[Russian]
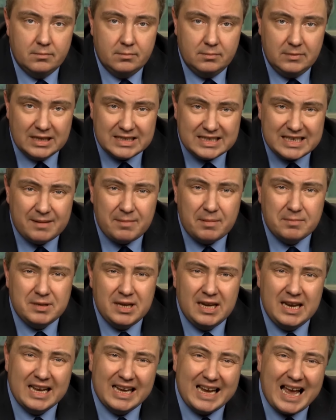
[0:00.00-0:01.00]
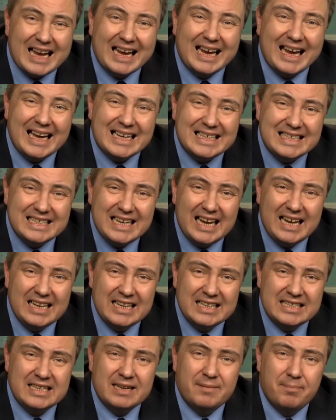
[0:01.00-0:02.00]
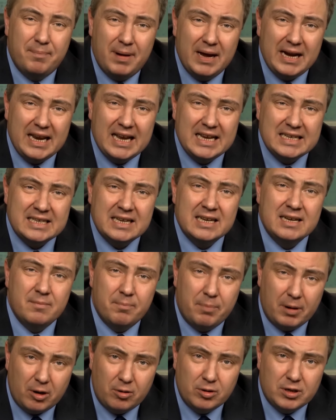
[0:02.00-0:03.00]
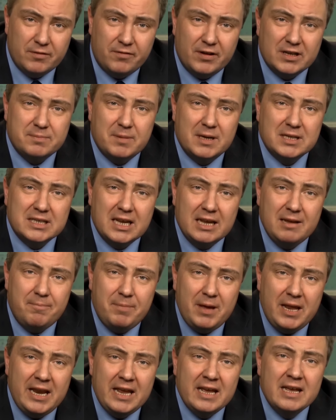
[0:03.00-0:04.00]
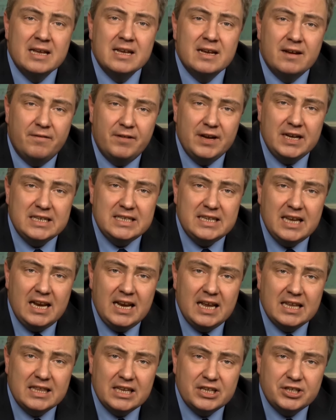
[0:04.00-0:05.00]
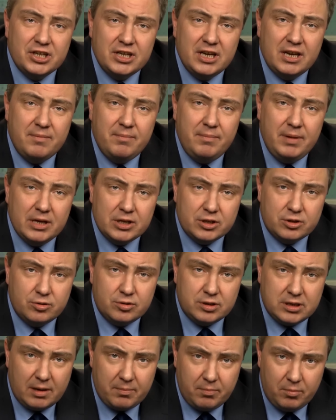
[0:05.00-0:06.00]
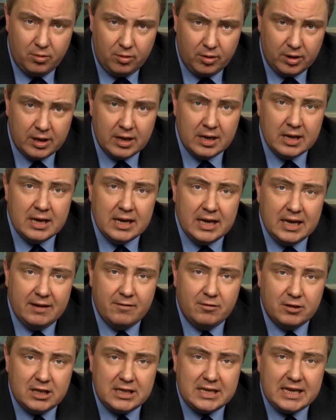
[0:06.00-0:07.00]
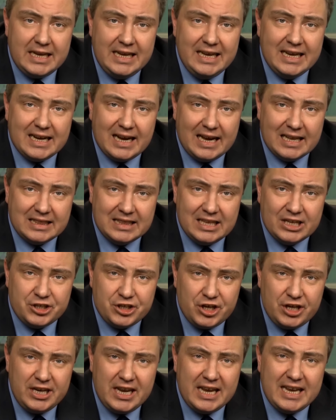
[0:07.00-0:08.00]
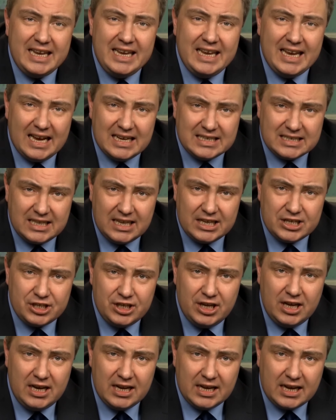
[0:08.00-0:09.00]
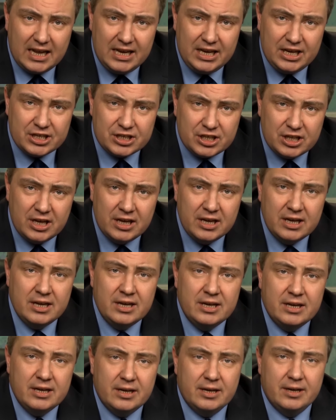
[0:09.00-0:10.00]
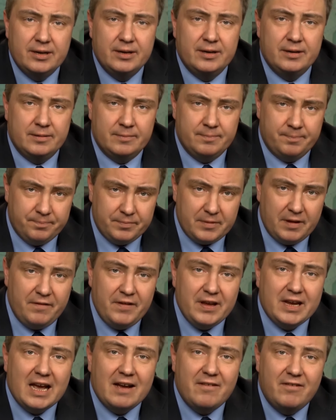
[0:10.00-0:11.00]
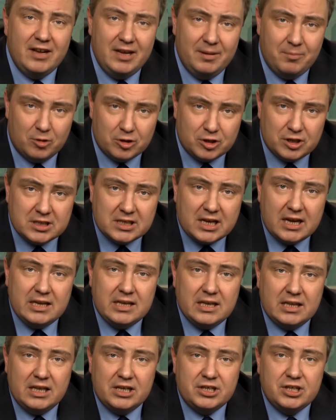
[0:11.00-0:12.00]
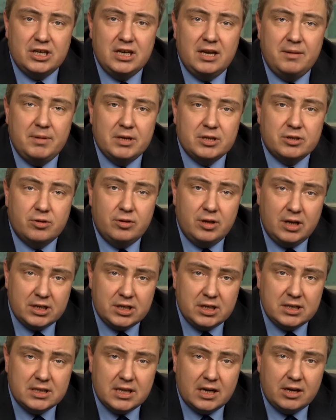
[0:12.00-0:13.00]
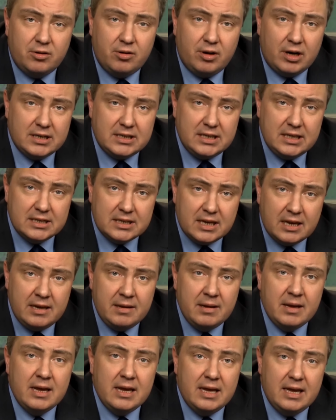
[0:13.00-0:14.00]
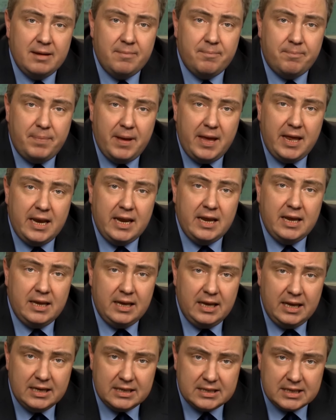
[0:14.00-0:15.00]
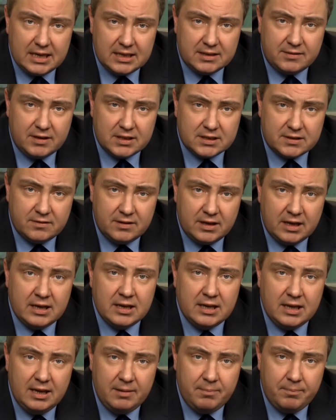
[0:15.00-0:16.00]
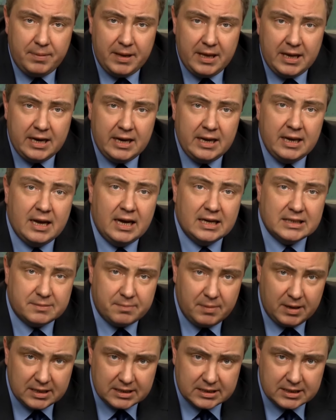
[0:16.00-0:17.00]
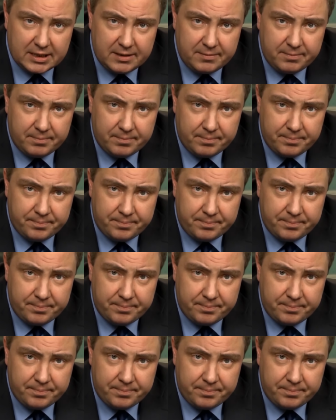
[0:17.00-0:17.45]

на самом деле, как казалось, борясь против Османской империи, выясняли отношения между собой. И вот эти их отношения и осложняли, конечно, э, вековые, можно сказать, отношения между нашей страной, Российской империей и, соответственно, империей Османской.